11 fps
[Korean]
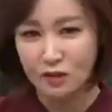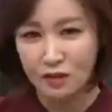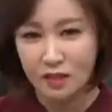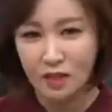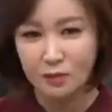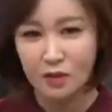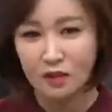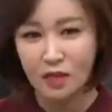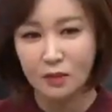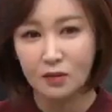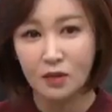제시하면
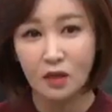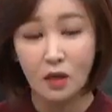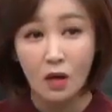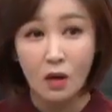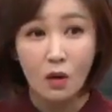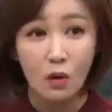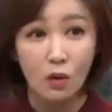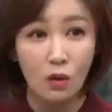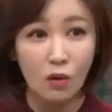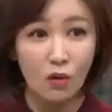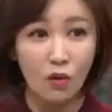사람들이
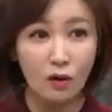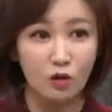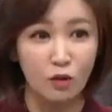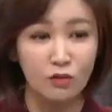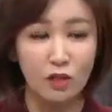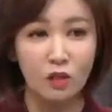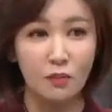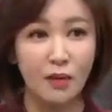오 하고 전문가처럼